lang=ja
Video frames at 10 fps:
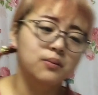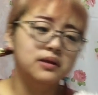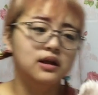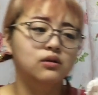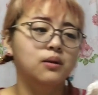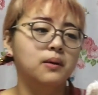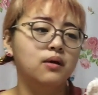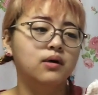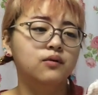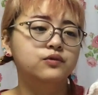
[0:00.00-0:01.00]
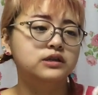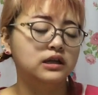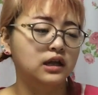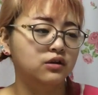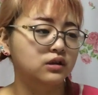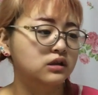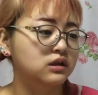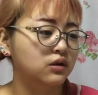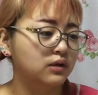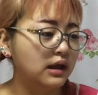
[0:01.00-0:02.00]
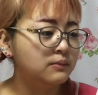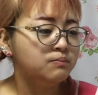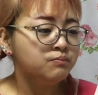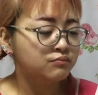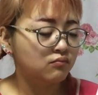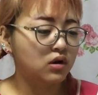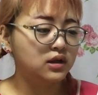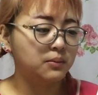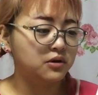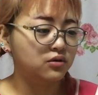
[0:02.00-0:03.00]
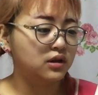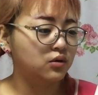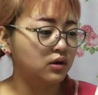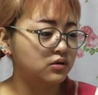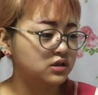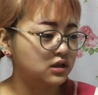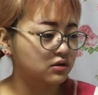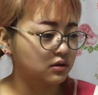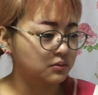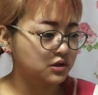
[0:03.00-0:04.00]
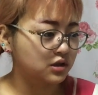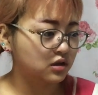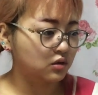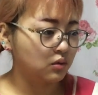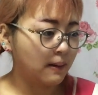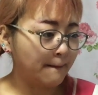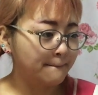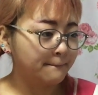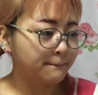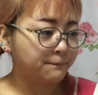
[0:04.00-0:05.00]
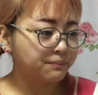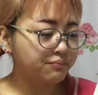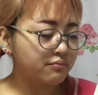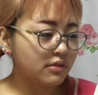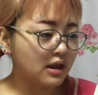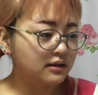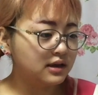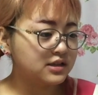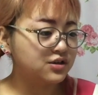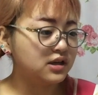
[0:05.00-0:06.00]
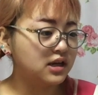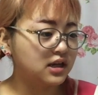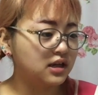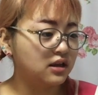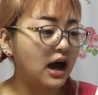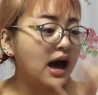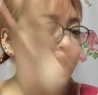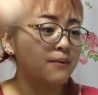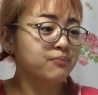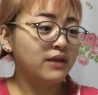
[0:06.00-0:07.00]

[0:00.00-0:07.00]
でみんなの名前は伏せてるんですけどね。まあ、多分言ってる子は言っちゃってるかもしれないけど。ディズニーに、あ